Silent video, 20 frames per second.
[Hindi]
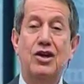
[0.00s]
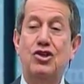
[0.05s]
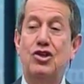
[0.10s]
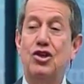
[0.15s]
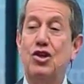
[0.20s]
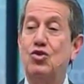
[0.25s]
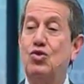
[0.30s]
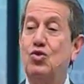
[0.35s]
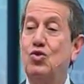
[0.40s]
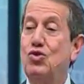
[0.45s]

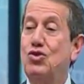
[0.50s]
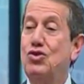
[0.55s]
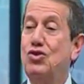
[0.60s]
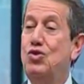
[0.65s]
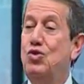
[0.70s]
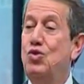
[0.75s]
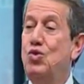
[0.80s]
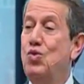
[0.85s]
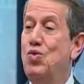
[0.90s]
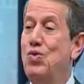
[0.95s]
हम
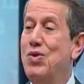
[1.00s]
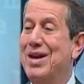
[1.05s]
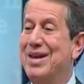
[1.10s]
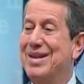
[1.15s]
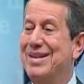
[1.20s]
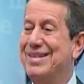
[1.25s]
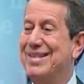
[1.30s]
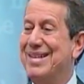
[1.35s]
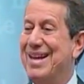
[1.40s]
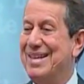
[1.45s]
पाप में हैं
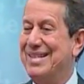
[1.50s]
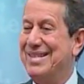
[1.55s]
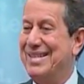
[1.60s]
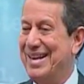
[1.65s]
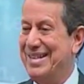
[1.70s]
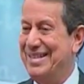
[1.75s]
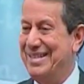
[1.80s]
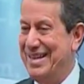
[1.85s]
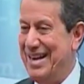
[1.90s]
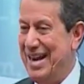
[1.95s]
वो हमारे
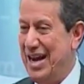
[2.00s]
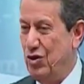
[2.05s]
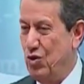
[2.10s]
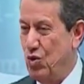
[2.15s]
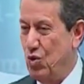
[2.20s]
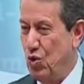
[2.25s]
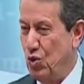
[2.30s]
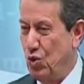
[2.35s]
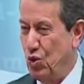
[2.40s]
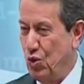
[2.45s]
लिए
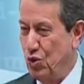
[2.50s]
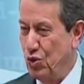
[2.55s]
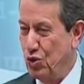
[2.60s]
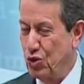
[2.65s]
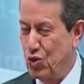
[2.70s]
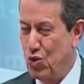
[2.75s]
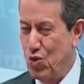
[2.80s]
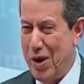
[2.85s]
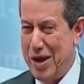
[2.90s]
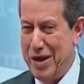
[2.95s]
अफसोस करता
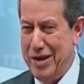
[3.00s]
है